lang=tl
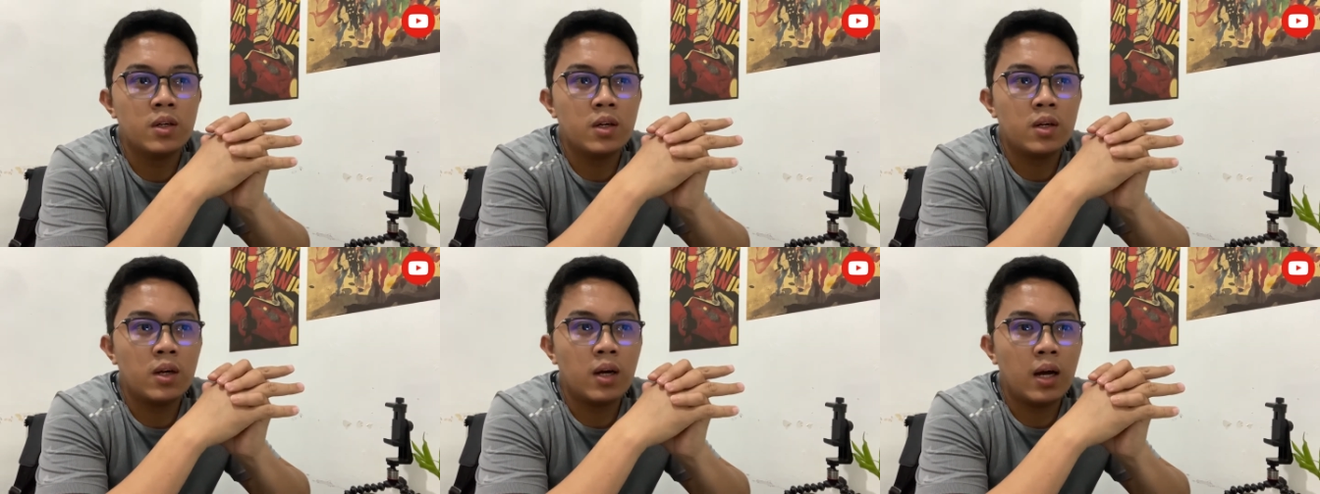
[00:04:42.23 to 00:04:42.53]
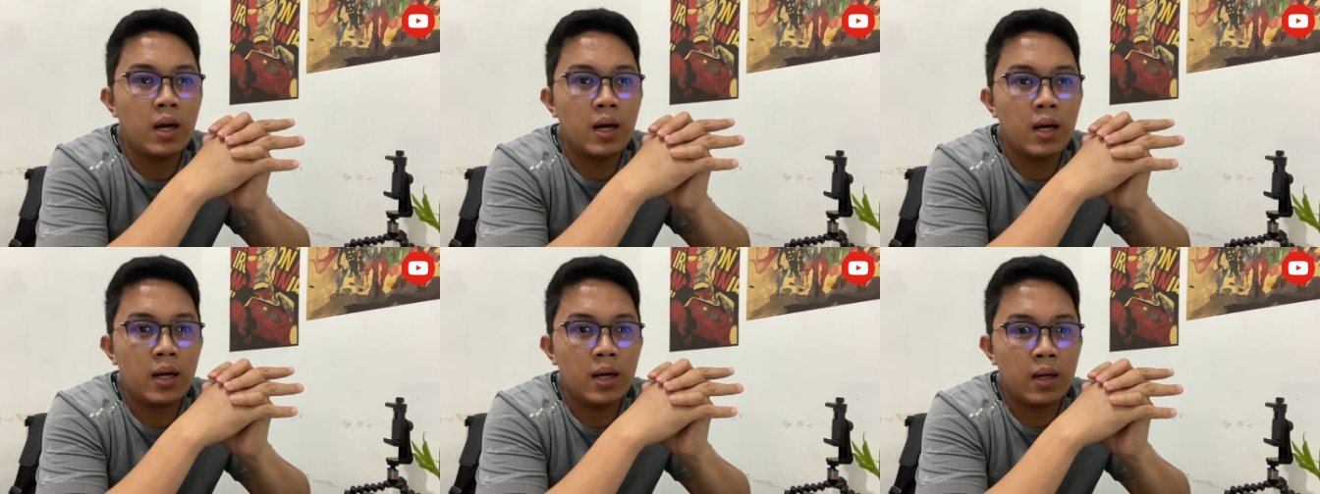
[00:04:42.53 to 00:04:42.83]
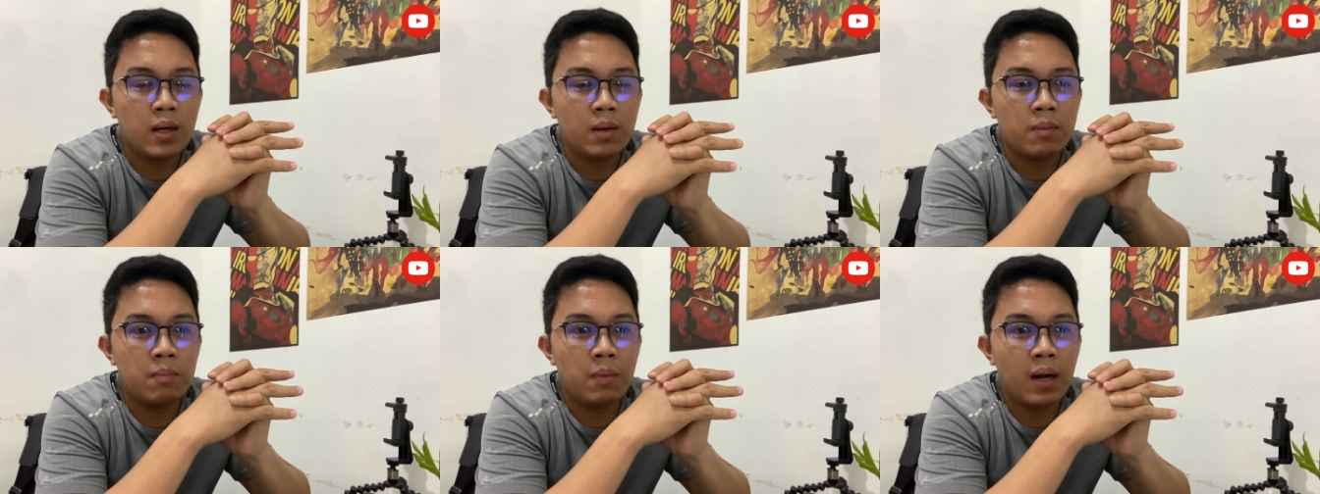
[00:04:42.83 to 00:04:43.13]

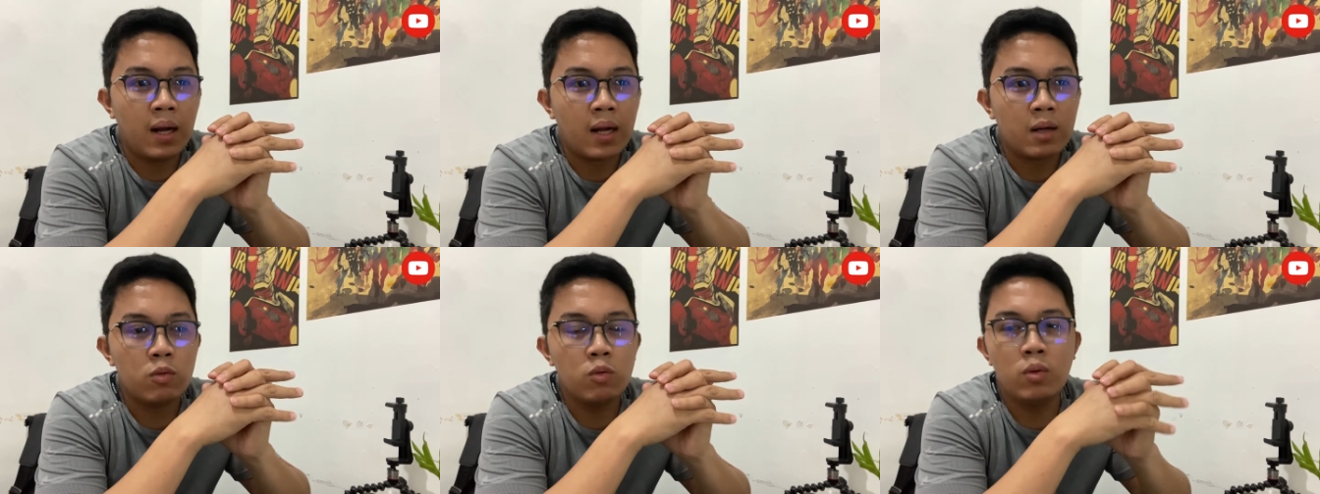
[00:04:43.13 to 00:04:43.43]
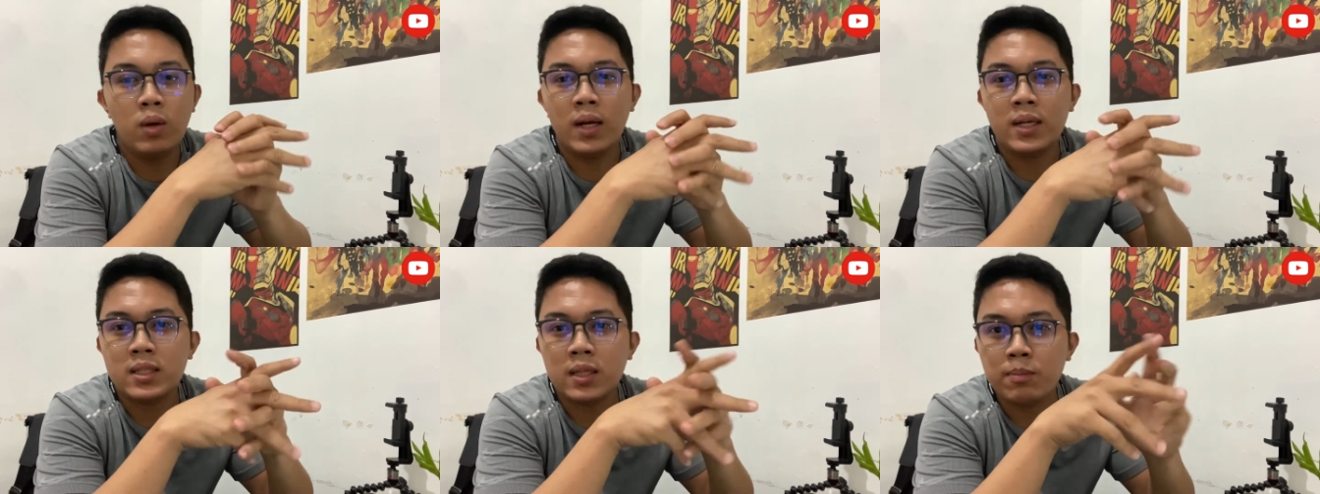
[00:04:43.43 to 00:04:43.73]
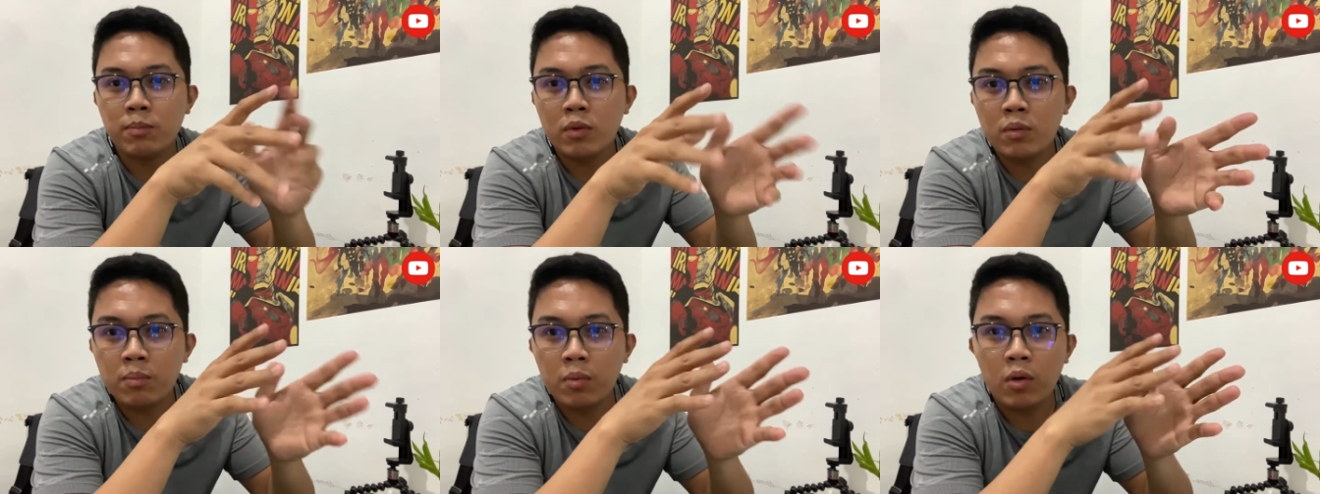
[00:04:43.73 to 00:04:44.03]
uh, baka kulang sa
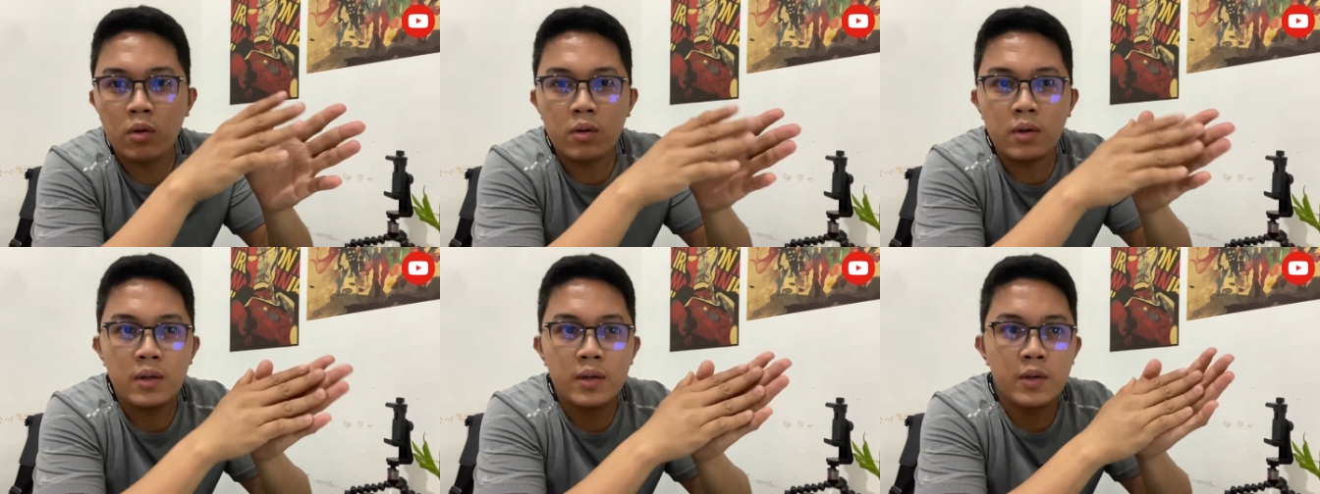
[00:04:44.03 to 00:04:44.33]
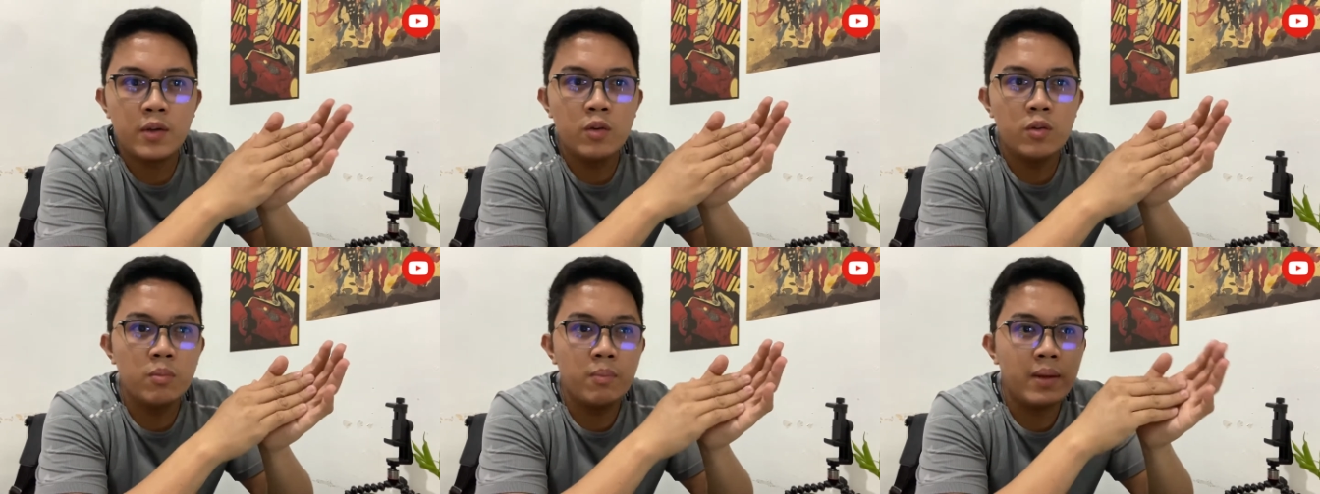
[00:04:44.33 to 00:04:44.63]
pukpok yung